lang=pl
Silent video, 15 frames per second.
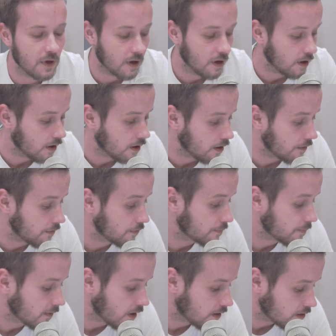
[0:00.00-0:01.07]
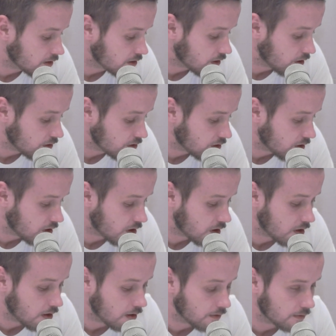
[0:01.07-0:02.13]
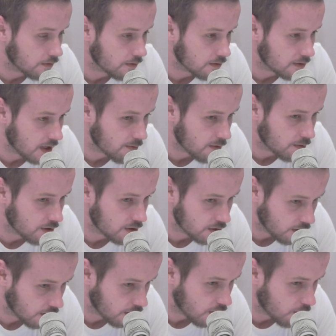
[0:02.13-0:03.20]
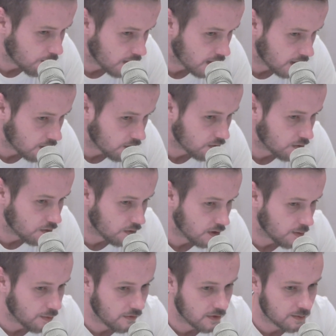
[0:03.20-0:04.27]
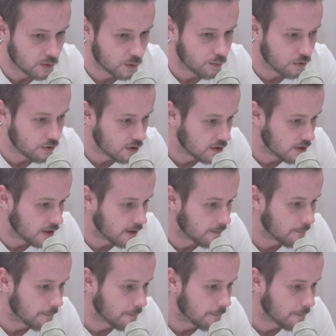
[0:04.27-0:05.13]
E, jeśli chodzi o samą historię OBR-u i powiedzmy spuściznę,